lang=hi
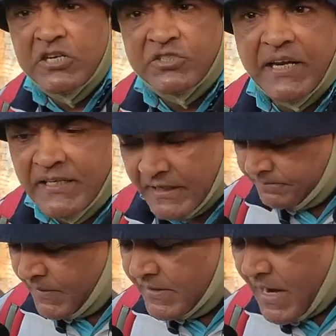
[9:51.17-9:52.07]
लिस्ट नहीं है
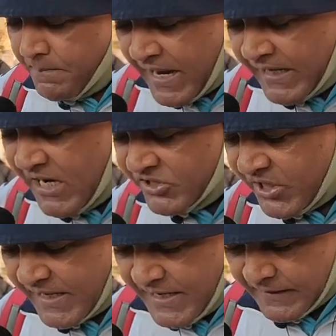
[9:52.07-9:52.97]
ये मेरी लिस्ट
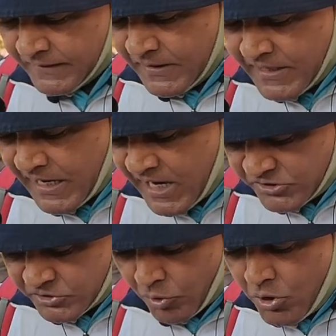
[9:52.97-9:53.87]
नहीं है ये
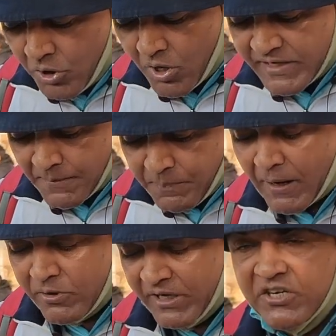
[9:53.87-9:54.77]
लिस्ट उन लोगों की
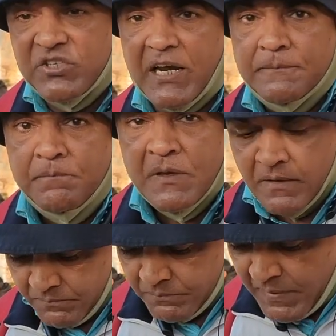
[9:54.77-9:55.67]
अखबारों की लिस्ट है मोदी
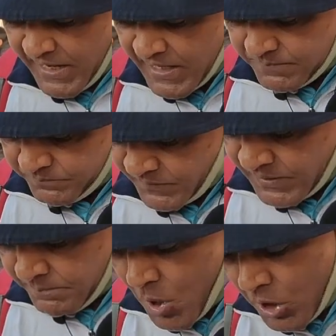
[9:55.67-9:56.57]
जी से नफरत क्यों
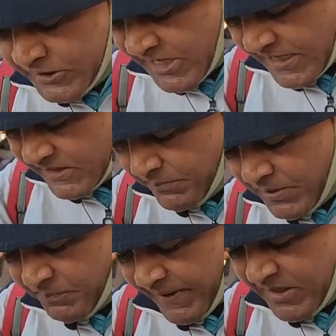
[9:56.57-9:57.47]
है मोदी से किसी भी
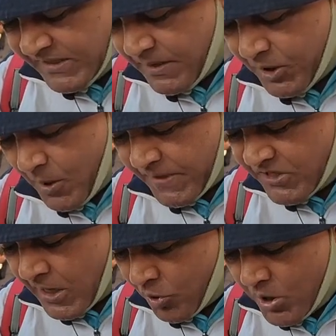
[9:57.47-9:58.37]
से मेरे को
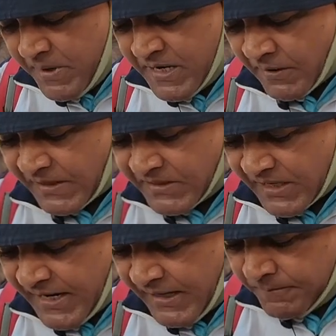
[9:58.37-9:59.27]
पर्सनल कोई भी नफरत
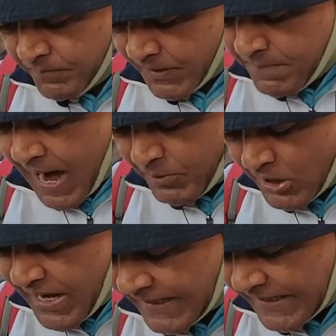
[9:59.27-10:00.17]
नहीं है मैं आपको
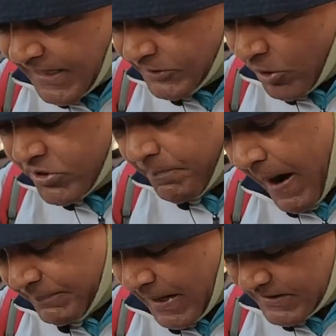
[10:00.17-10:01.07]
डाटा दिखाता हूँ उसके
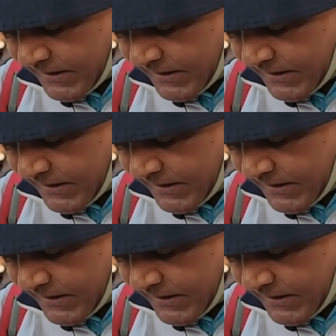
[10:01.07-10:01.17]
बाद बात